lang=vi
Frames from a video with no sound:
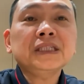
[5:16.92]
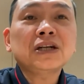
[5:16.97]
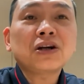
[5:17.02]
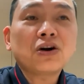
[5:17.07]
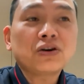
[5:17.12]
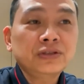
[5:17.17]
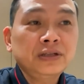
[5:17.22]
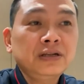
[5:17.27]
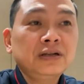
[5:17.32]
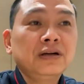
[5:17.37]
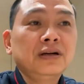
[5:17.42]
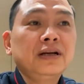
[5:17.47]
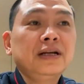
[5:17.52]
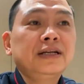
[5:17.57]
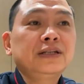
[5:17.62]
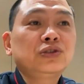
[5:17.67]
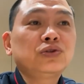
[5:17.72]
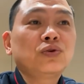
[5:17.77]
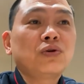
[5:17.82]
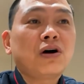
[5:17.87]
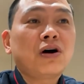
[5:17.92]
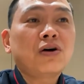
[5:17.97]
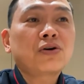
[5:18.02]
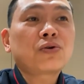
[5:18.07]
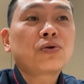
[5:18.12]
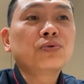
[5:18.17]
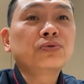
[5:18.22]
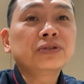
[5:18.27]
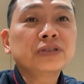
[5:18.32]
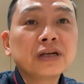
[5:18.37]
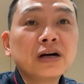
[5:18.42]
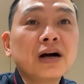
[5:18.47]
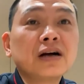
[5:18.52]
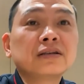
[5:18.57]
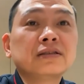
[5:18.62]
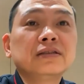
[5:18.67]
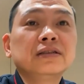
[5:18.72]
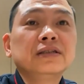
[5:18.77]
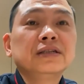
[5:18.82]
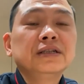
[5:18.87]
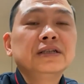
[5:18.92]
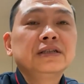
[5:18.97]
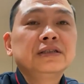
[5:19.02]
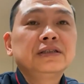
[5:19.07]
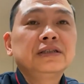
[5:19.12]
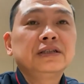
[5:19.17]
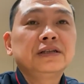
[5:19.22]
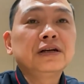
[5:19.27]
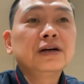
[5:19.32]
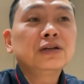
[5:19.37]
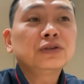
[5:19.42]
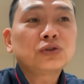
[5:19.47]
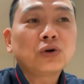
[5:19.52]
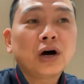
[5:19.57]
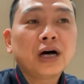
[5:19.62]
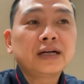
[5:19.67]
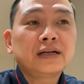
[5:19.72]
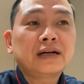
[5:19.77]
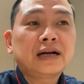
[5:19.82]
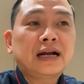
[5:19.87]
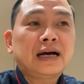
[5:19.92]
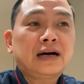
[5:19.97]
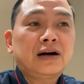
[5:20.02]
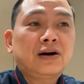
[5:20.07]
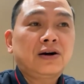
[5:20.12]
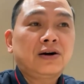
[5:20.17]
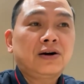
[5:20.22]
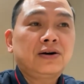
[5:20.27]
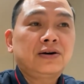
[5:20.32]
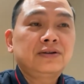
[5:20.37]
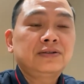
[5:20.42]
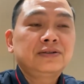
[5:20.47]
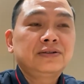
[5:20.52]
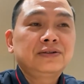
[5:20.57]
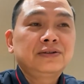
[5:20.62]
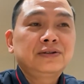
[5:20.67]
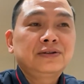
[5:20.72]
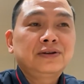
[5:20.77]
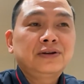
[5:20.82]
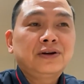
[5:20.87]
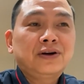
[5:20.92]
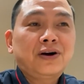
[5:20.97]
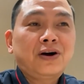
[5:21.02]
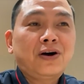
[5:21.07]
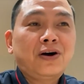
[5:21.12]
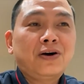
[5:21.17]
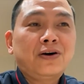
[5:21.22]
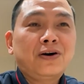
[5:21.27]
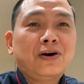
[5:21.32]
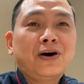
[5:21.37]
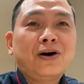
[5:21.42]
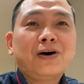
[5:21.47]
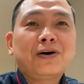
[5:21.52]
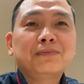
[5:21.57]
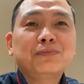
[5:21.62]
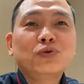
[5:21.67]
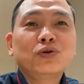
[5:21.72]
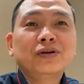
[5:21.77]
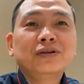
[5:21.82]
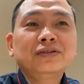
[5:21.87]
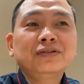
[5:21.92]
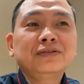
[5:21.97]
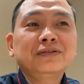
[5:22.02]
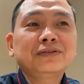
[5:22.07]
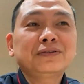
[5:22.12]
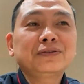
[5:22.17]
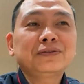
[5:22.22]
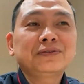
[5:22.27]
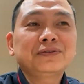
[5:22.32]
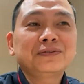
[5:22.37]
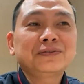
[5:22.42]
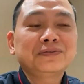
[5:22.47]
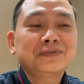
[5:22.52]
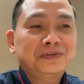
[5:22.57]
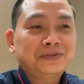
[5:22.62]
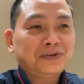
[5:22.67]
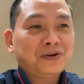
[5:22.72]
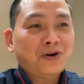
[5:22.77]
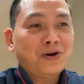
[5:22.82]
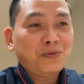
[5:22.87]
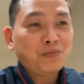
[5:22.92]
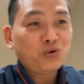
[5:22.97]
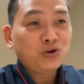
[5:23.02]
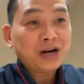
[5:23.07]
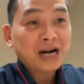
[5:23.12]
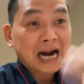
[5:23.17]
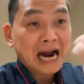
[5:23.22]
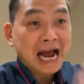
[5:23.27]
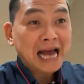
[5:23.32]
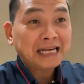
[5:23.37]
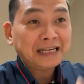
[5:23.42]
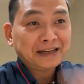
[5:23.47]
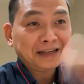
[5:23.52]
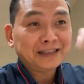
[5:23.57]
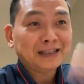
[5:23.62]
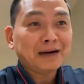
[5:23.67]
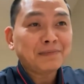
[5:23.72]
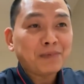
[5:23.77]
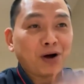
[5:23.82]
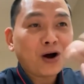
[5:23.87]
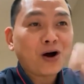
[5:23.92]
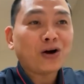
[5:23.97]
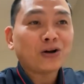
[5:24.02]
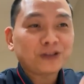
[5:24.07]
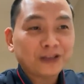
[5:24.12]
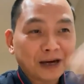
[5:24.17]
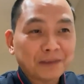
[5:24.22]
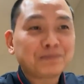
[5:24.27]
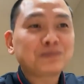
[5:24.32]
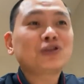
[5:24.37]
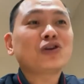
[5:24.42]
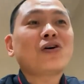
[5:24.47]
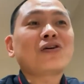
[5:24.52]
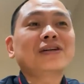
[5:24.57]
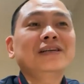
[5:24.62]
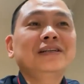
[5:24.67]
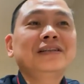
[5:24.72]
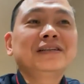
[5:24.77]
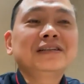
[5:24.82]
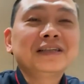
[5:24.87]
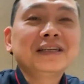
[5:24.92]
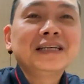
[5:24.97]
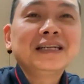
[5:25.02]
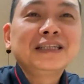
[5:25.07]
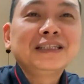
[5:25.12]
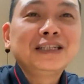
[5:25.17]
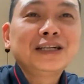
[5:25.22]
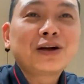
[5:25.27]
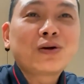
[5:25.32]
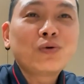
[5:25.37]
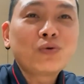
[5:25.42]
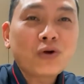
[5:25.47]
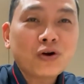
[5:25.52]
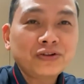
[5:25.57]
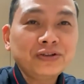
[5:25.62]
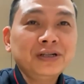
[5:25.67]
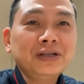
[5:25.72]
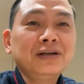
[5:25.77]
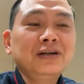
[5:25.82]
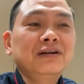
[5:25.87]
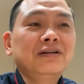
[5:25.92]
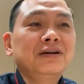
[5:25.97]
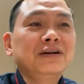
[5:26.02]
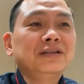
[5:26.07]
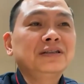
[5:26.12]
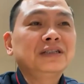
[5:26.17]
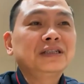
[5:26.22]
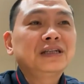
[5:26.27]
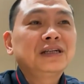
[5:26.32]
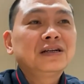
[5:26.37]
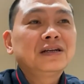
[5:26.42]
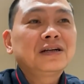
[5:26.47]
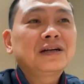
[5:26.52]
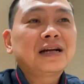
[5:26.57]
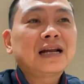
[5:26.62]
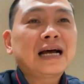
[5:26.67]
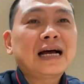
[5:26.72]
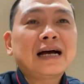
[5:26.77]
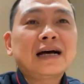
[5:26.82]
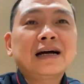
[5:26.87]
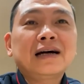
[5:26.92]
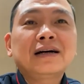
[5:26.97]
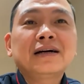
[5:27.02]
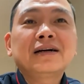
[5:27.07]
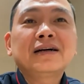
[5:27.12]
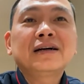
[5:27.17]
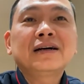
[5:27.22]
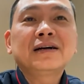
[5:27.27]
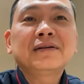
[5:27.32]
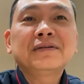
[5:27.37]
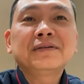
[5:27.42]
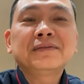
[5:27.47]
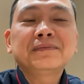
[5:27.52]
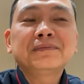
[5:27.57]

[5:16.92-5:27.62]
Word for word: có những người lên chùa họ cúng dường chỉ đơn thuần là họ họ họ muốn họ muốn khai cái tâm họ tập cho đi nhưng cũng có những người là à,